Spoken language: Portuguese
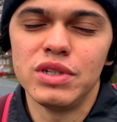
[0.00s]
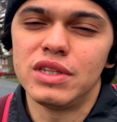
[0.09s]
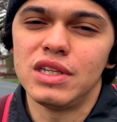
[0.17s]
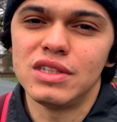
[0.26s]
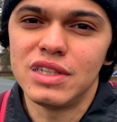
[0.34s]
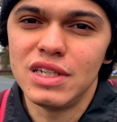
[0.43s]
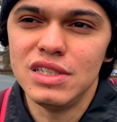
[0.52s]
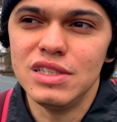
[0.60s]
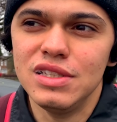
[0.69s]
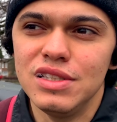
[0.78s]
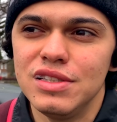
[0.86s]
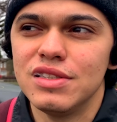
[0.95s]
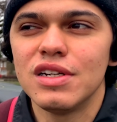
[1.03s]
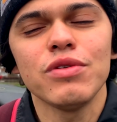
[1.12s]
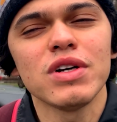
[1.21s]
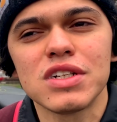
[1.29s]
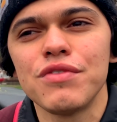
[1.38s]
80
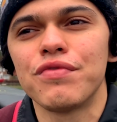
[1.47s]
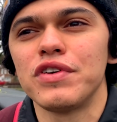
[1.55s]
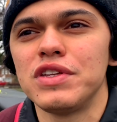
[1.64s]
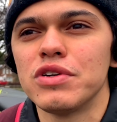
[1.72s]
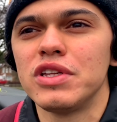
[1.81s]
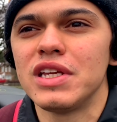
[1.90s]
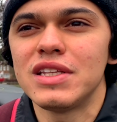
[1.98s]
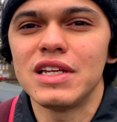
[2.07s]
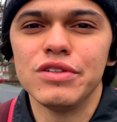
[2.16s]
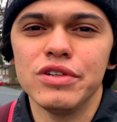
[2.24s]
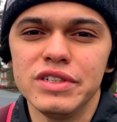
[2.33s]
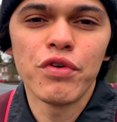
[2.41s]
eu acho que foi em 82.